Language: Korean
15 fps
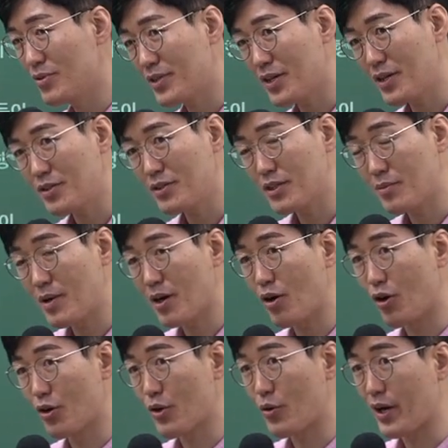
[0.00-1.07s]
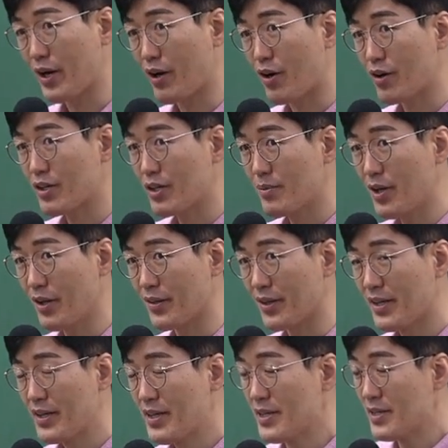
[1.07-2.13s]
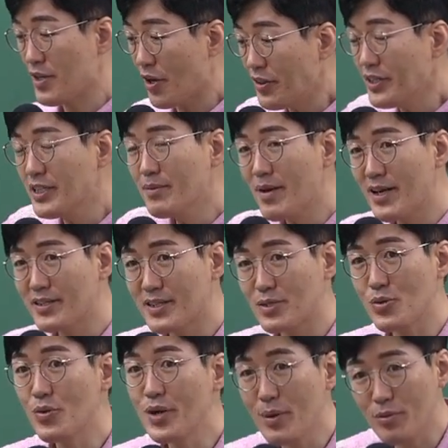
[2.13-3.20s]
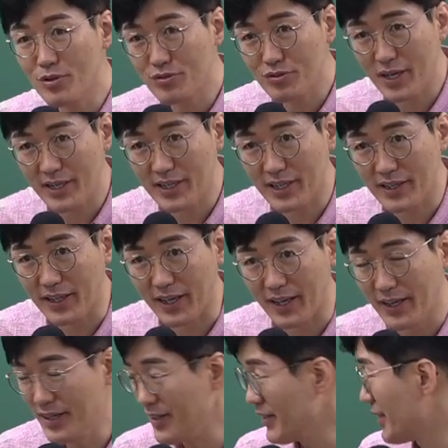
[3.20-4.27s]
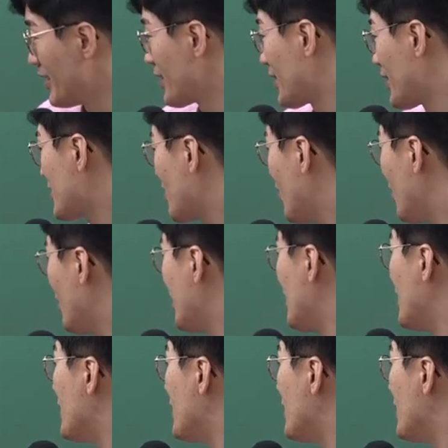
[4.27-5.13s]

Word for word: 보니까 현금화가 어려워요 그러면 현금화할 때 손해볼 수가 있겠네 그래서